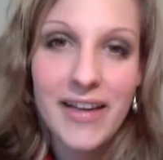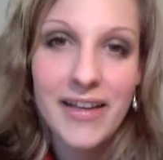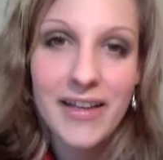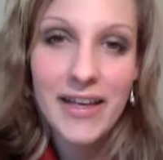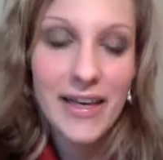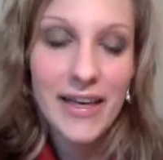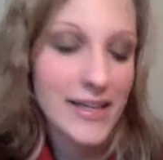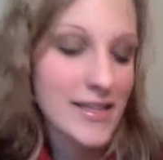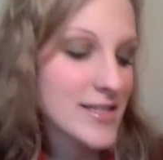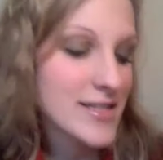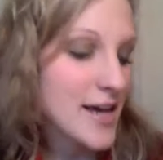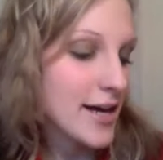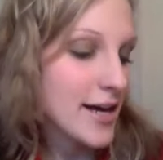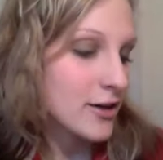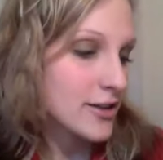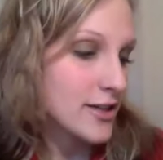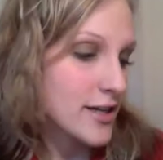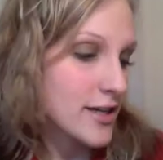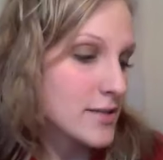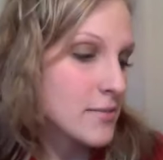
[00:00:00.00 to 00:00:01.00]
Ich zeige
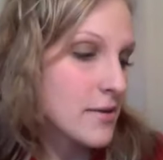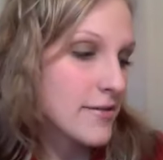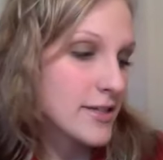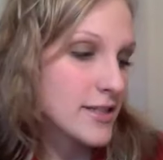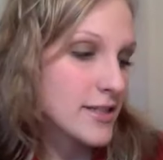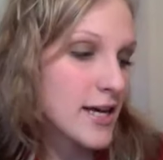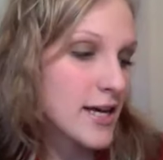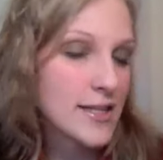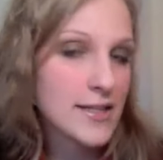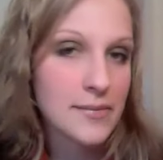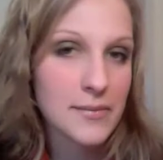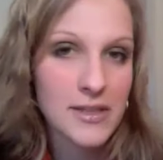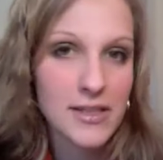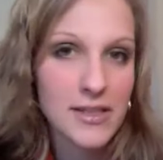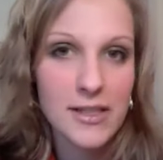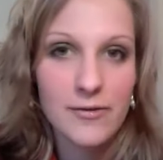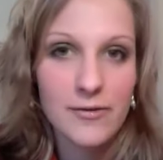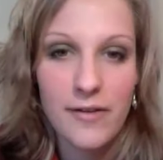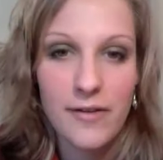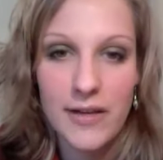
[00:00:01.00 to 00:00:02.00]
euch erstmal, was ich alles im
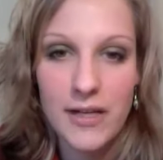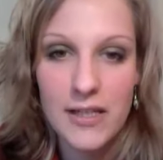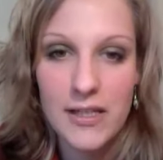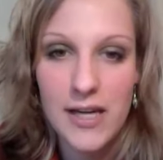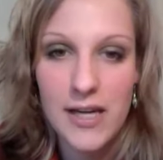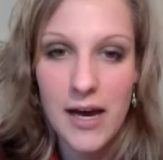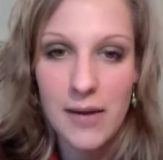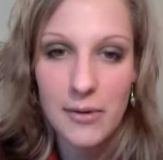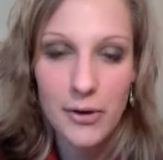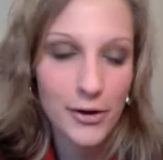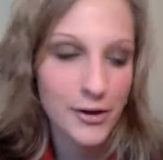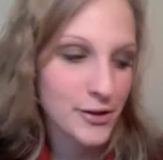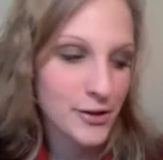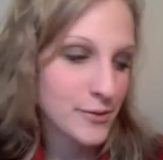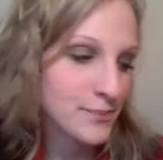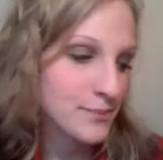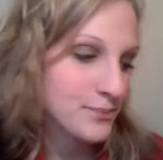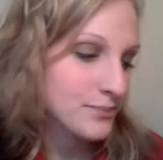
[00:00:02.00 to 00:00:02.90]
Gesicht verwendet habe heute.